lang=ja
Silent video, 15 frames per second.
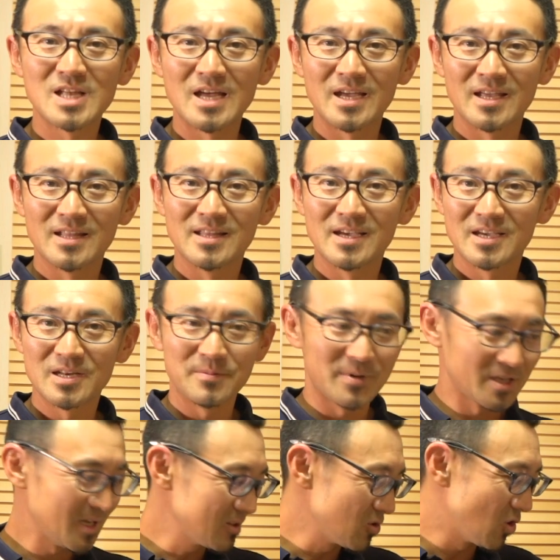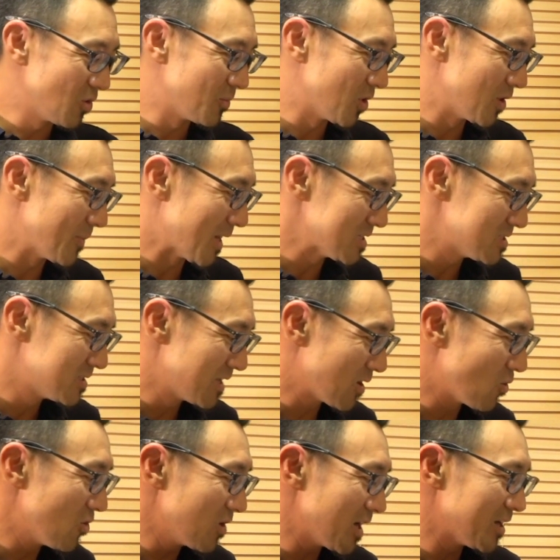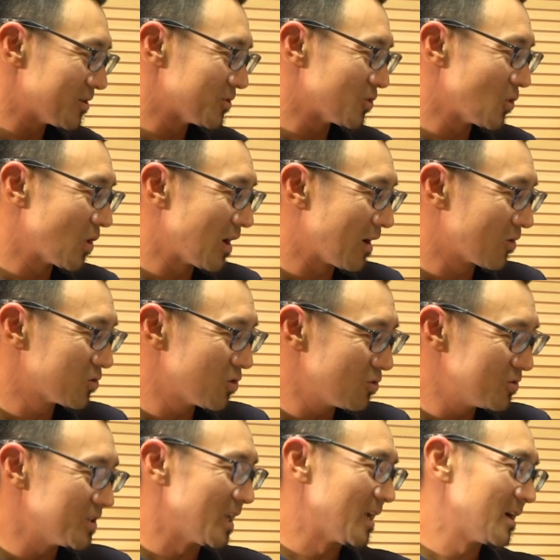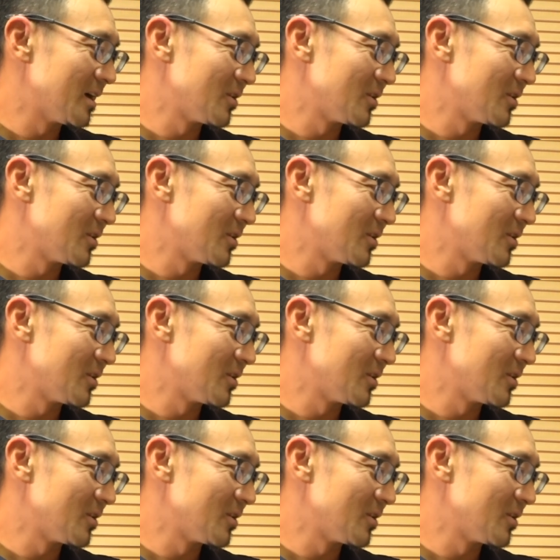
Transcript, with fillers: 伝えできればなと思いますで今回の動画は特に